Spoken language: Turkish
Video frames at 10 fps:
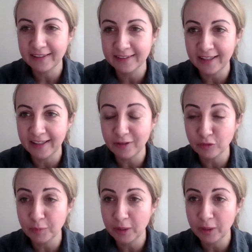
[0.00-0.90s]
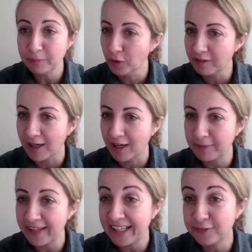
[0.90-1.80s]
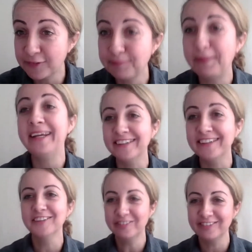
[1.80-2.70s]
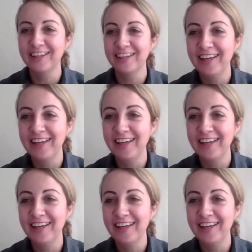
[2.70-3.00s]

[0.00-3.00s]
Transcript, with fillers: yerine böyle bir moda var. Evet. Experience.